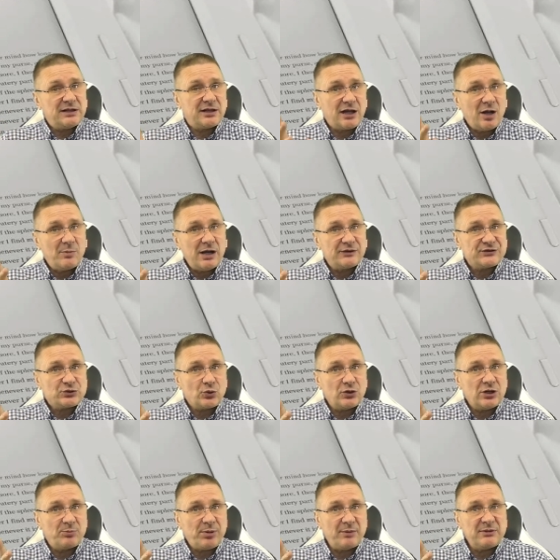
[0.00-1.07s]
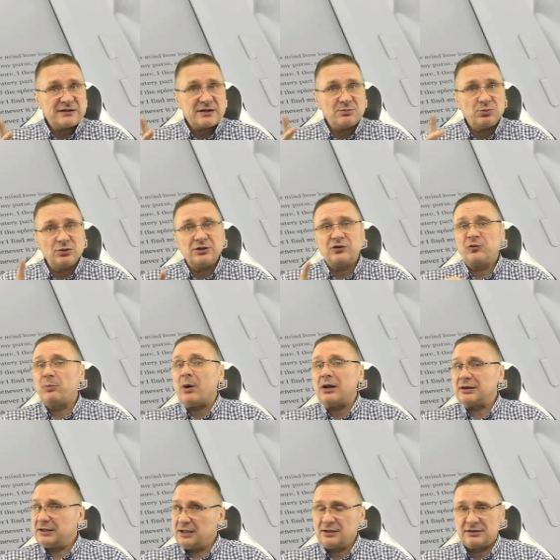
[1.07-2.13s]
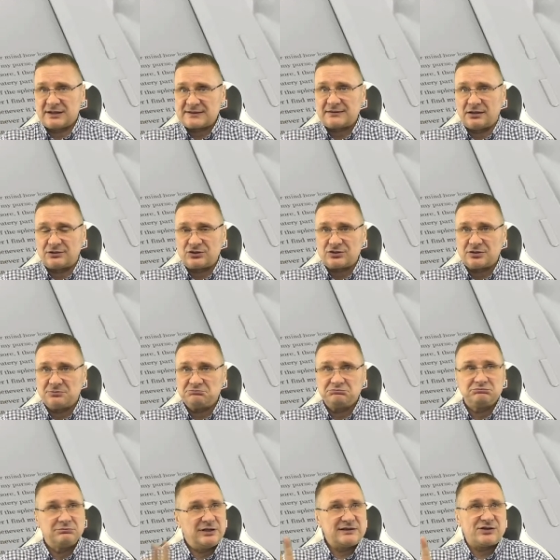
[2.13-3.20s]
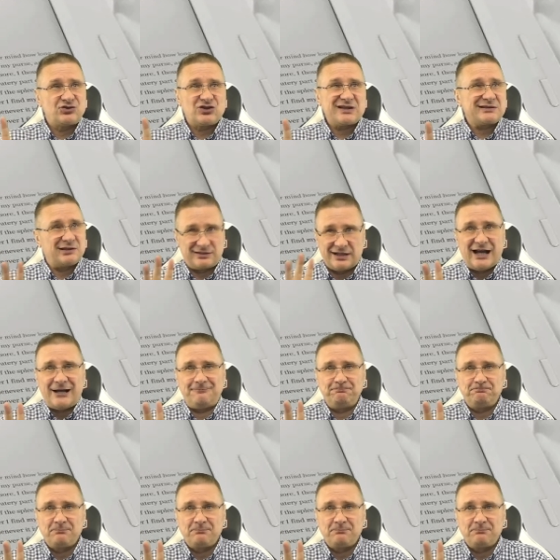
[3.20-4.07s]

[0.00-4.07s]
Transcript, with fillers: гигабайт встроенной памяти будет вполне достаточно. Если честно, да.